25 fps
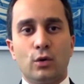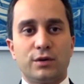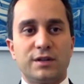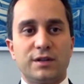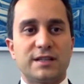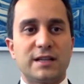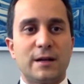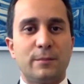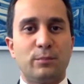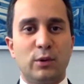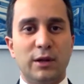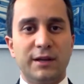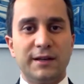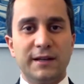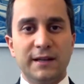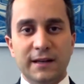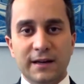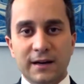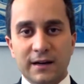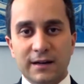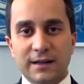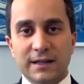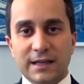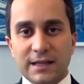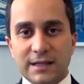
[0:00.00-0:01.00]
Und deshalb
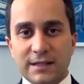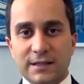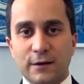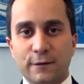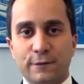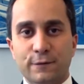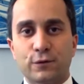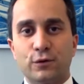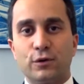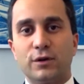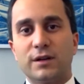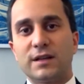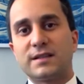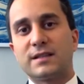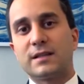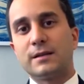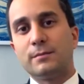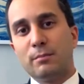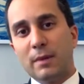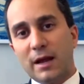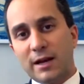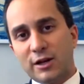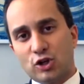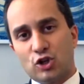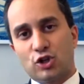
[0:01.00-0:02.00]
plädiere ich dafür, dass
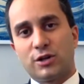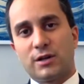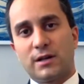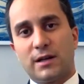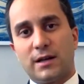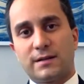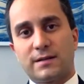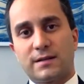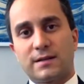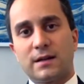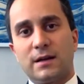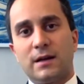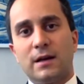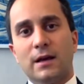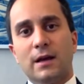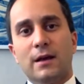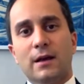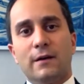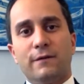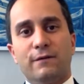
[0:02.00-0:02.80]
die Menschen jetzt,